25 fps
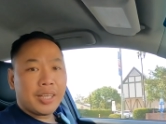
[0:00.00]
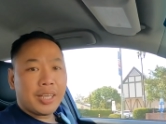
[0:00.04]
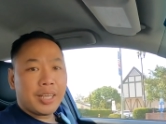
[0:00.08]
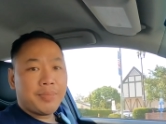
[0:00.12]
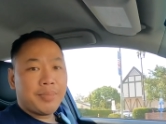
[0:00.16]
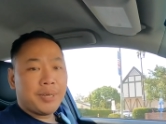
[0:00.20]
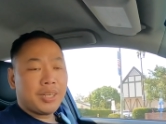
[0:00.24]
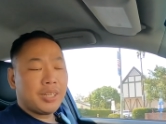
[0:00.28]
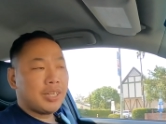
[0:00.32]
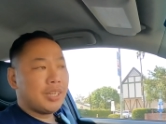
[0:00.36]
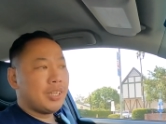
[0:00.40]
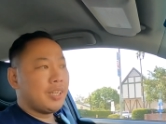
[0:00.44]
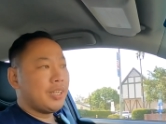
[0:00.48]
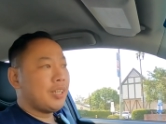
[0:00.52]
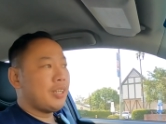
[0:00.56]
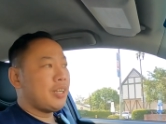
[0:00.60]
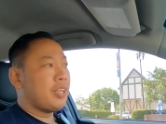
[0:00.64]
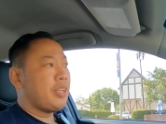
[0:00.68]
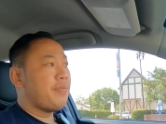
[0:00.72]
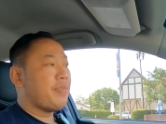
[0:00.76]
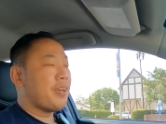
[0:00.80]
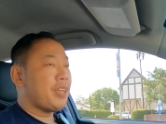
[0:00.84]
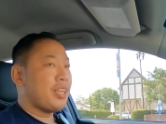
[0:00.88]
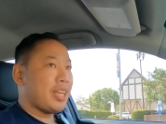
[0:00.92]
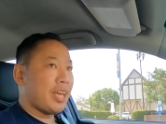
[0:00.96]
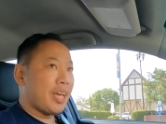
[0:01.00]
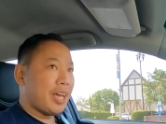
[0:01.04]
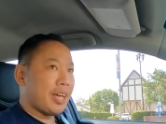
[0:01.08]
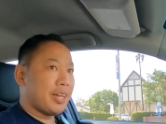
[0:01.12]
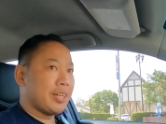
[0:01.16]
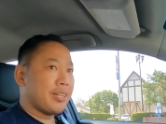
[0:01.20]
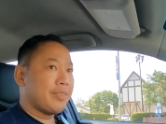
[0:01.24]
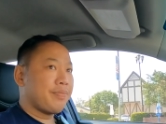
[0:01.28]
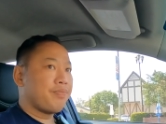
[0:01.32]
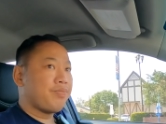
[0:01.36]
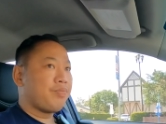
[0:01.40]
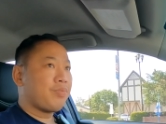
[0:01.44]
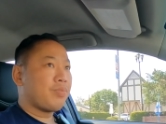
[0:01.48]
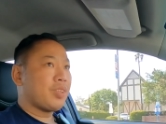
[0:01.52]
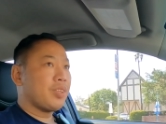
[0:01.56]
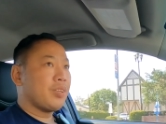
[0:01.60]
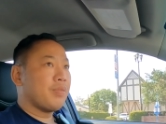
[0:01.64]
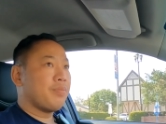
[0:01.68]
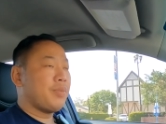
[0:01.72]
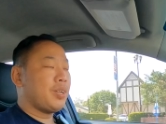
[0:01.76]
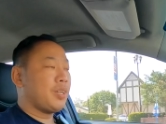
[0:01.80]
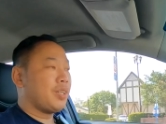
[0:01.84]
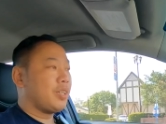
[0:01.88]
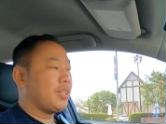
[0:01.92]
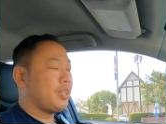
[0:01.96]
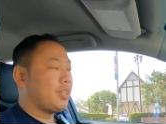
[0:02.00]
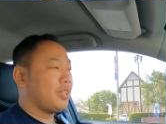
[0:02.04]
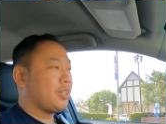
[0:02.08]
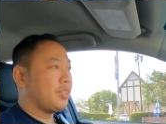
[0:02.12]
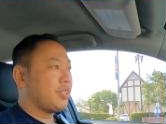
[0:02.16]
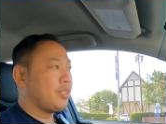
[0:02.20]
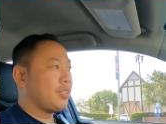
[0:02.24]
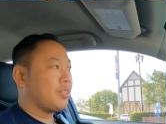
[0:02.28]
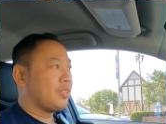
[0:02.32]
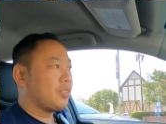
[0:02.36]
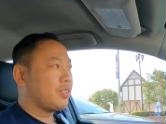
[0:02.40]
cái mình à, đi về nhà mình à,